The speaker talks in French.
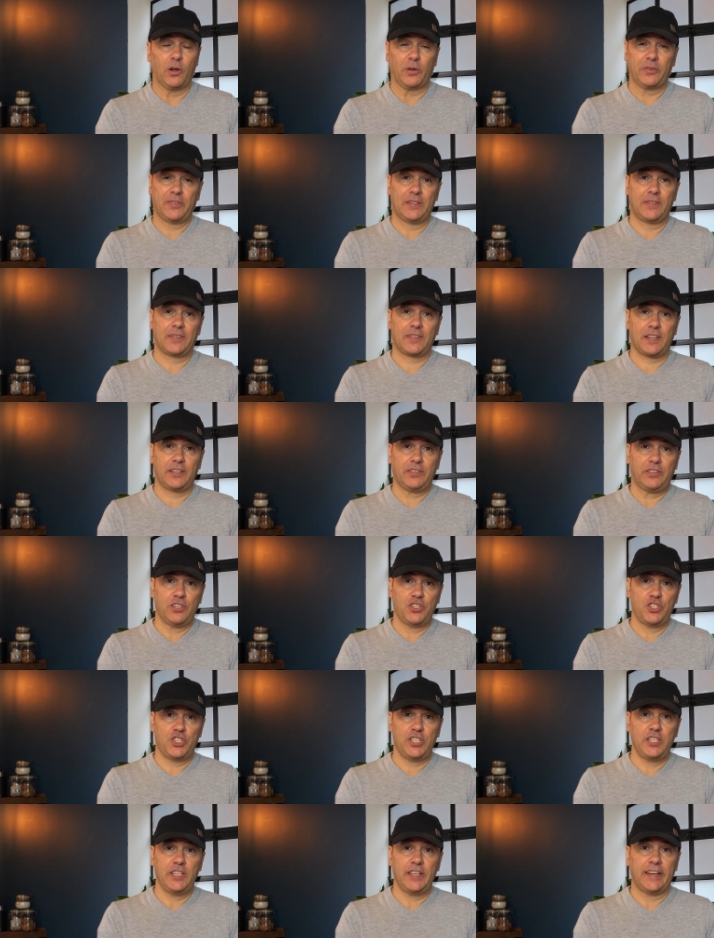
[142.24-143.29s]
Alors cette
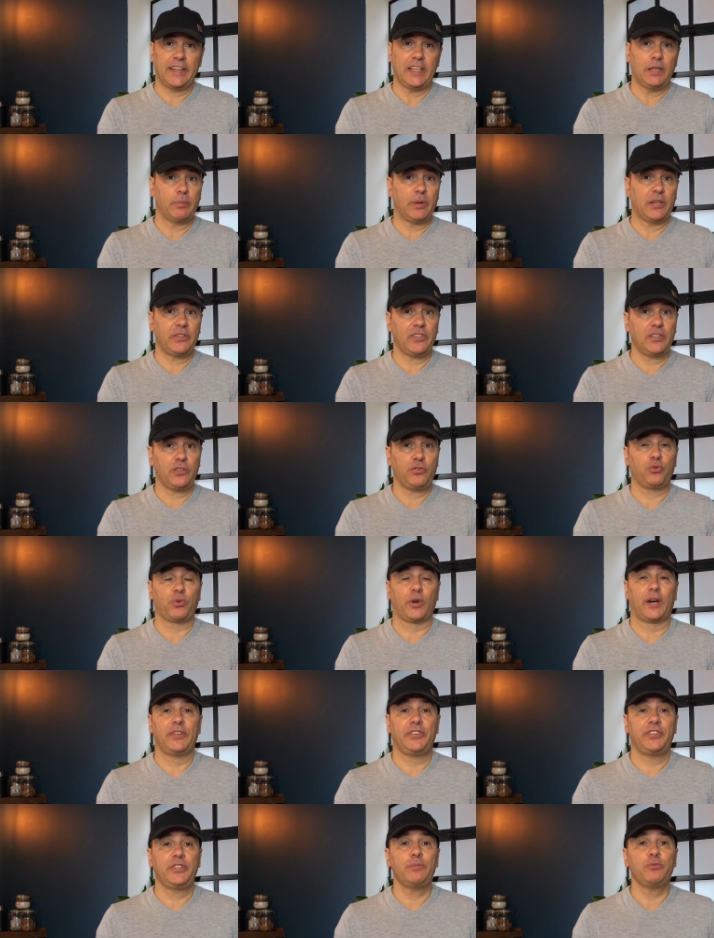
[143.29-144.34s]
stratégie, elle est basée sur
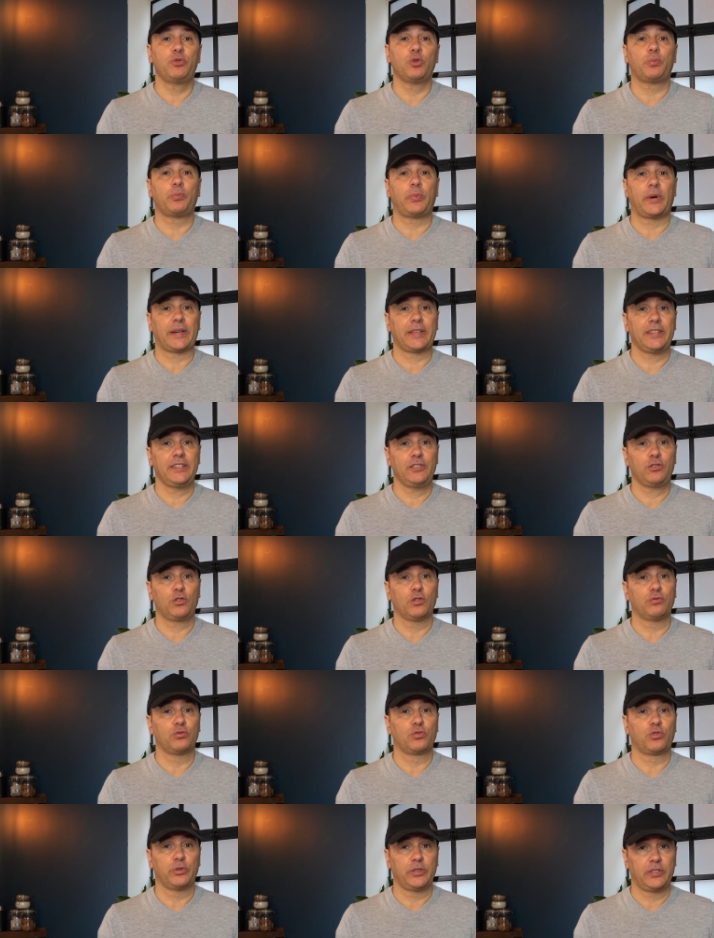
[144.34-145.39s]
un type de pari que
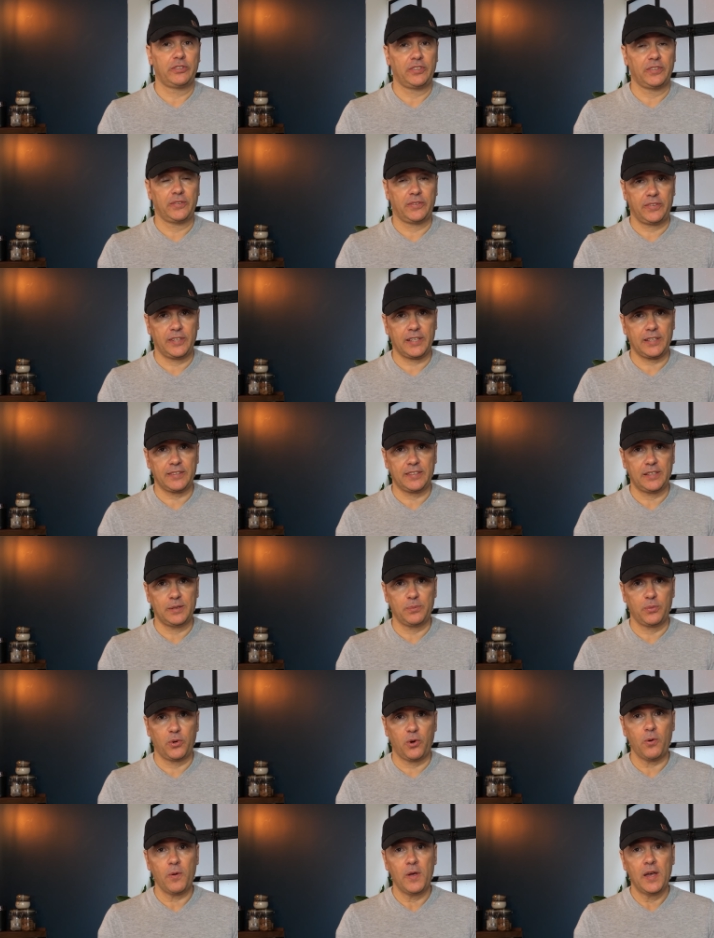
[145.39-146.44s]
vous connaissez
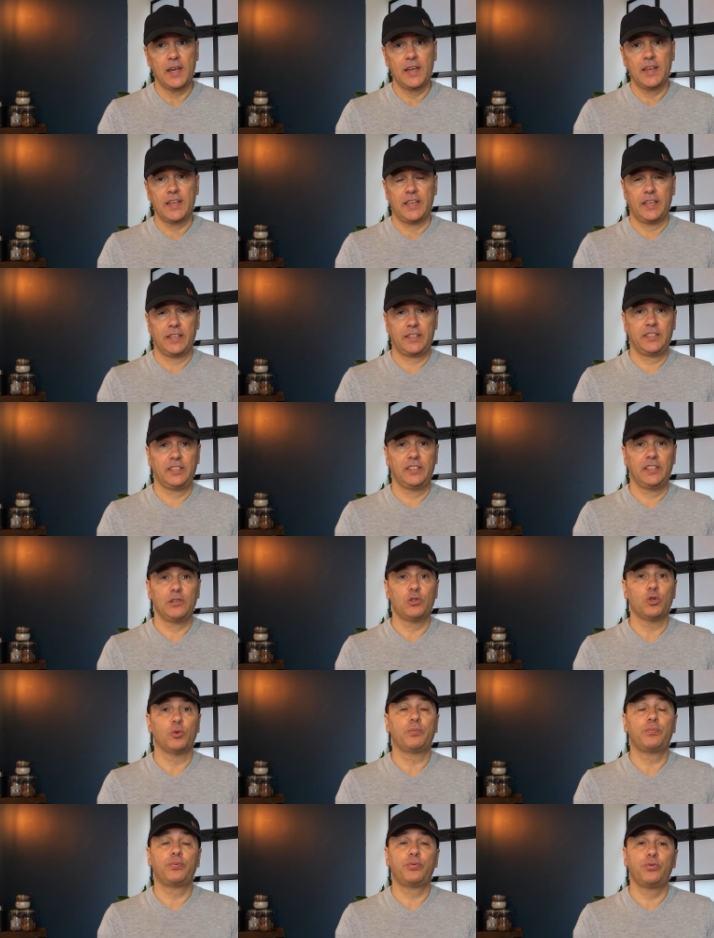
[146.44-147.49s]
certainement et qui est
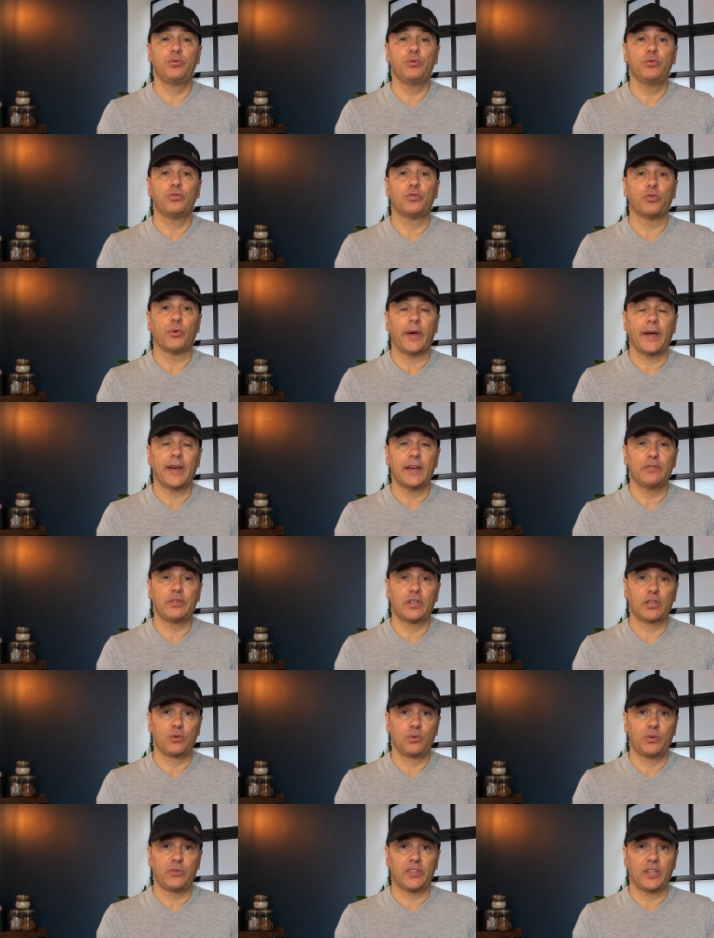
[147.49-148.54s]
le plus de
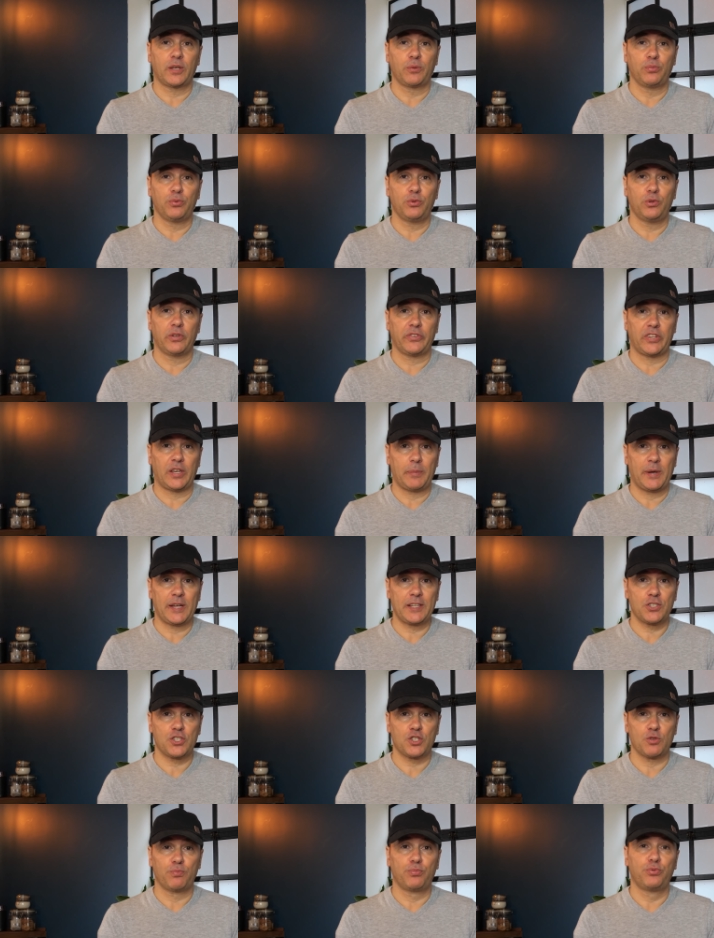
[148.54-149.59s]
1,5 but dans un
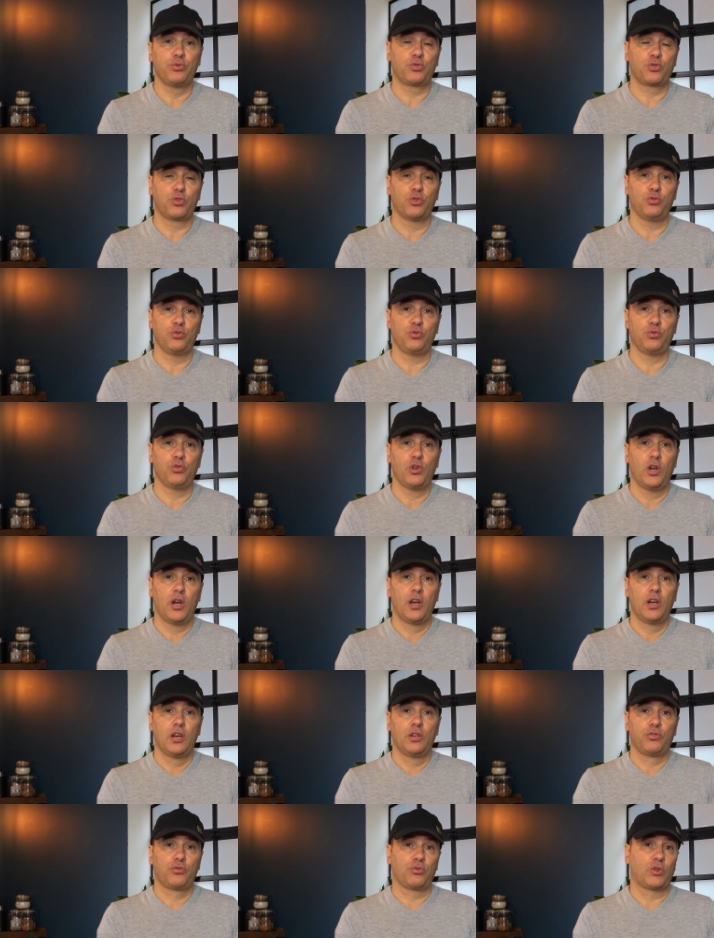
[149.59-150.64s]
match, plus connu
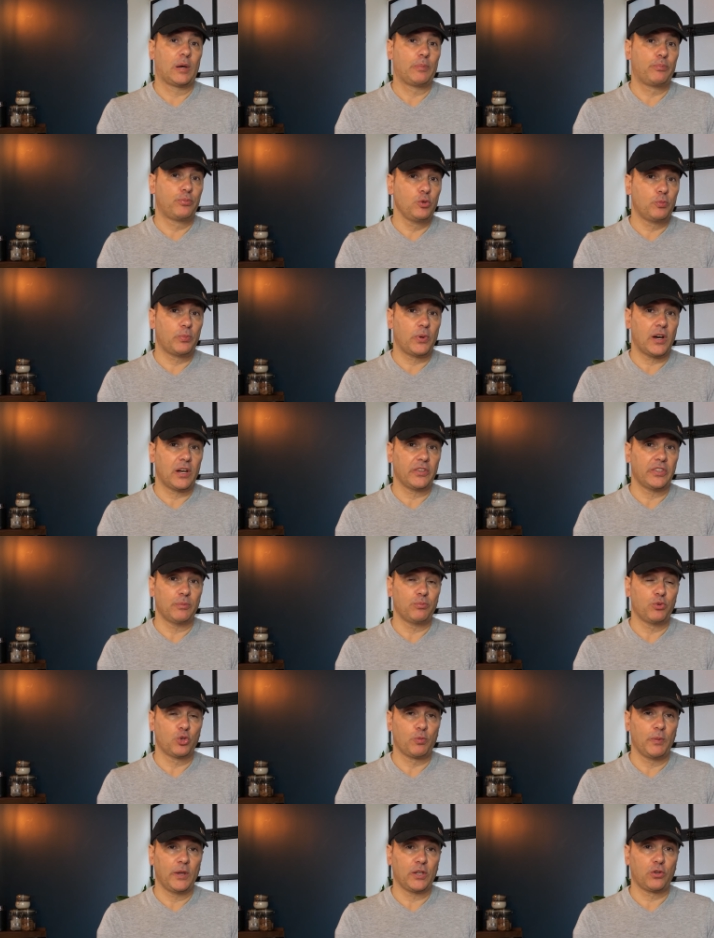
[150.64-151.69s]
sur la plupart des
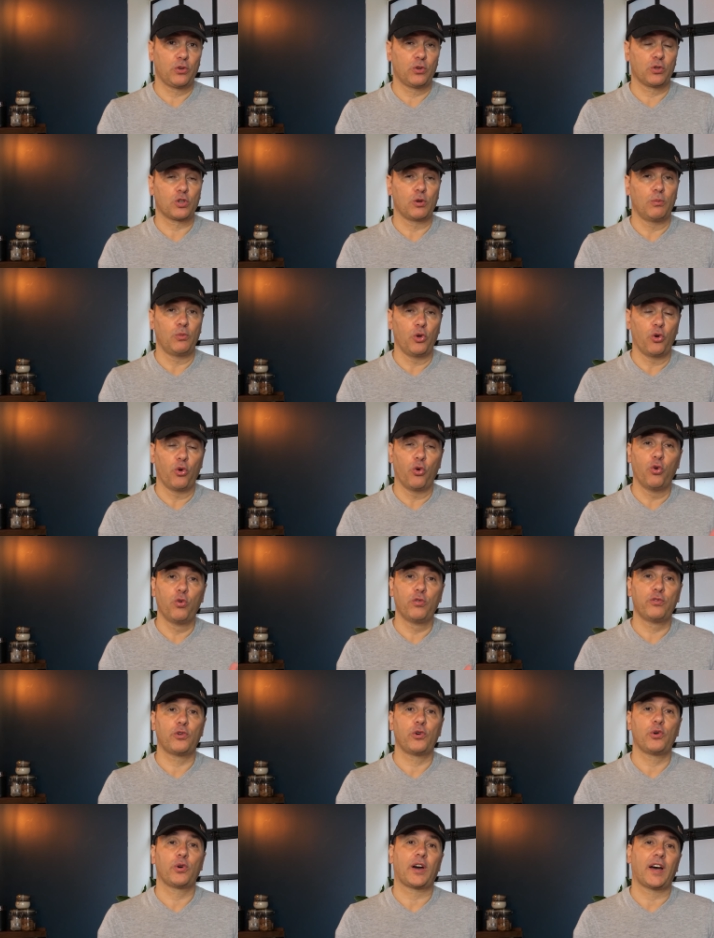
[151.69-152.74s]
bookmakers comme le
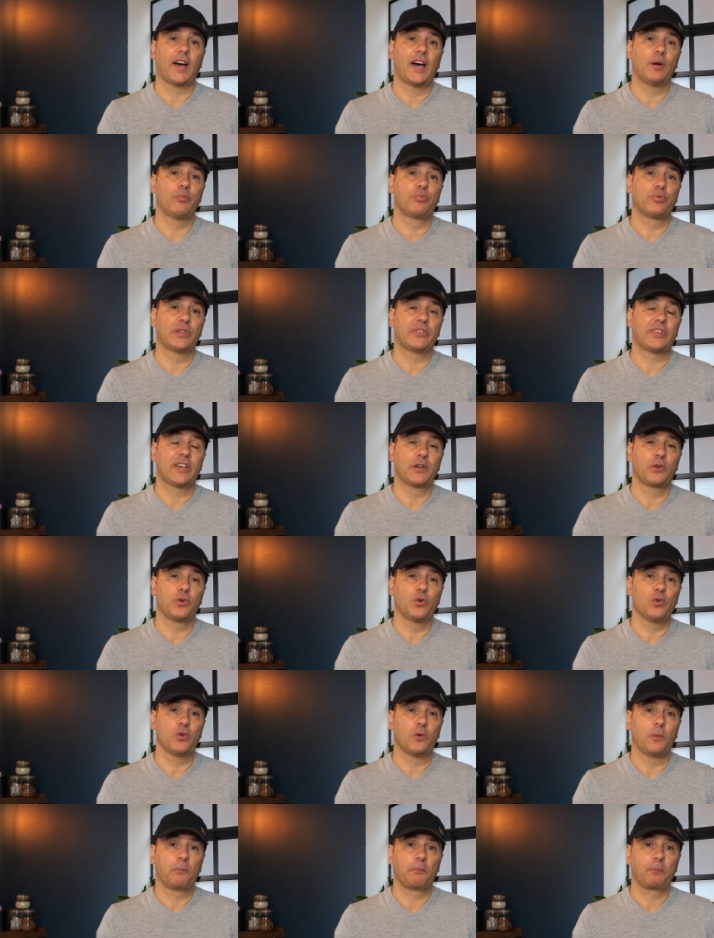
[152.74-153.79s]
over 1.5
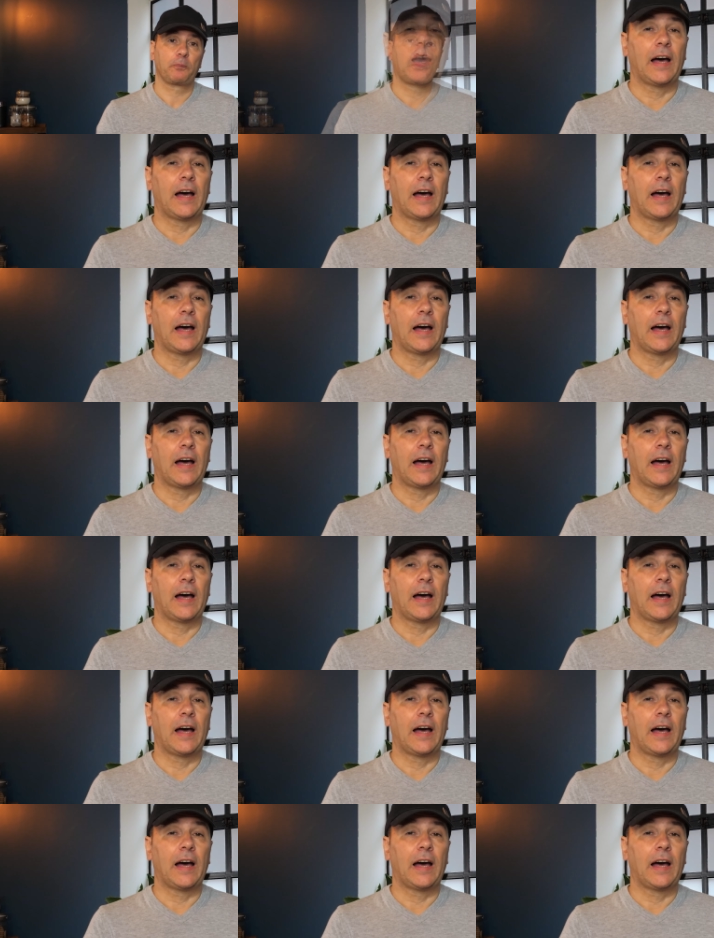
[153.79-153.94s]
goal.